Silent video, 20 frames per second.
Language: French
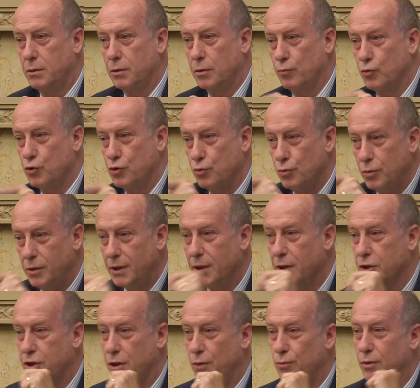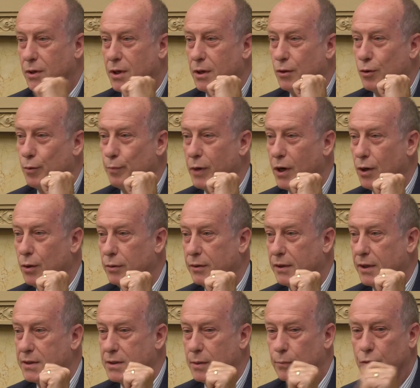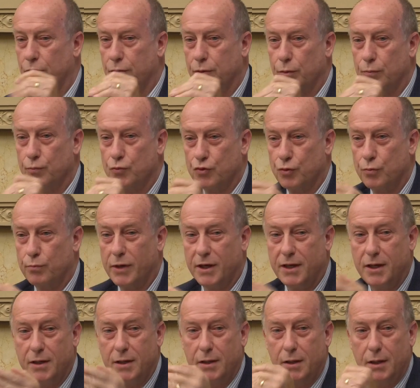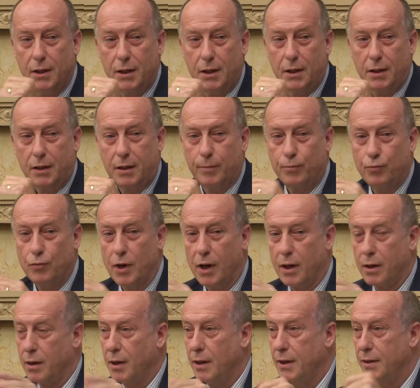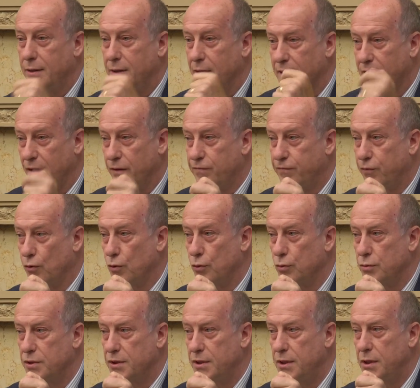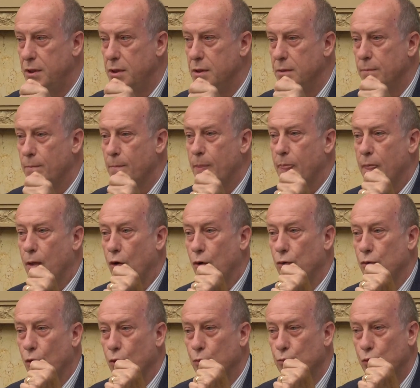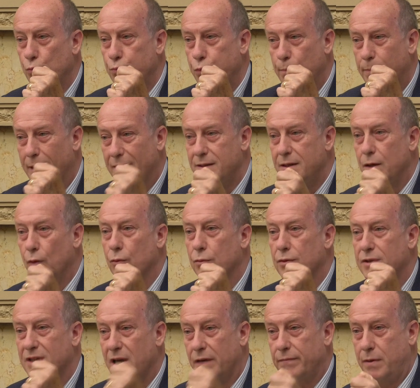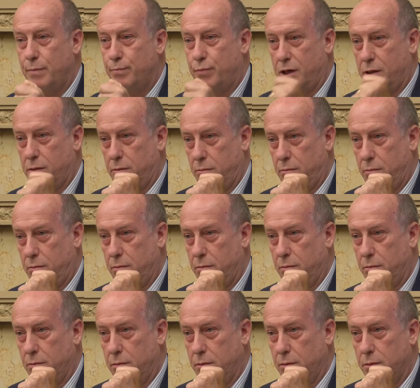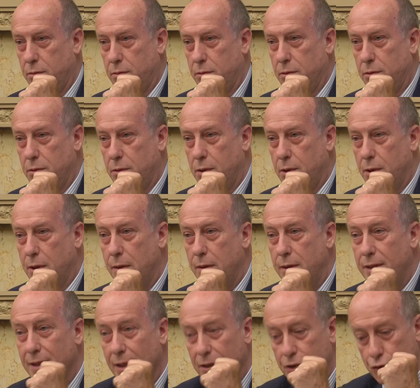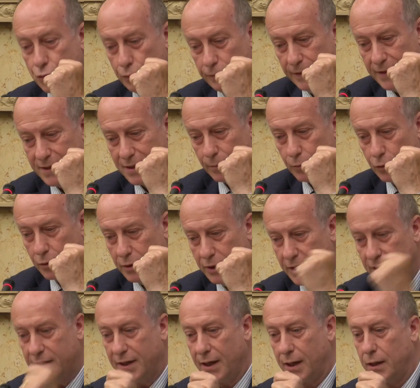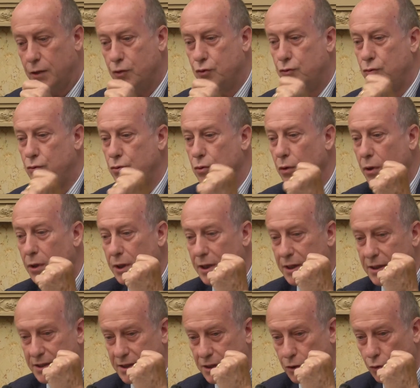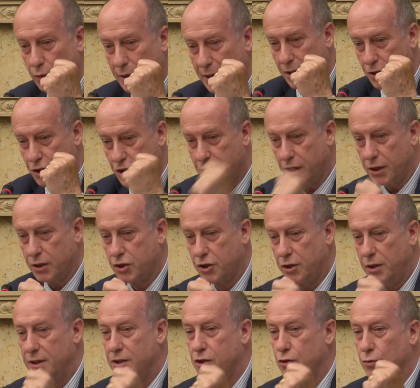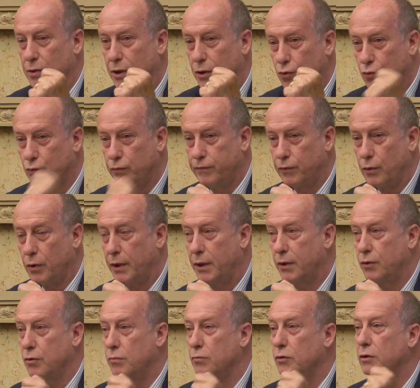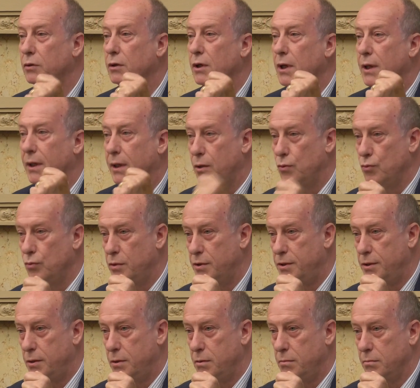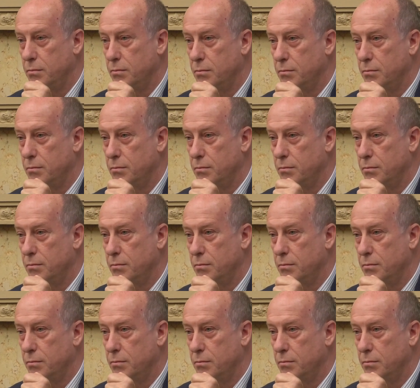M. Hirsch a eu quelques paroles très importantes, M. Bayet, qui plus là, a été très fort aussi. On, on ne peut pas dire, on ne savait pas. Il y a suffisamment de littérature, si la cherche et si on la trouve correctement, qui nous le dit.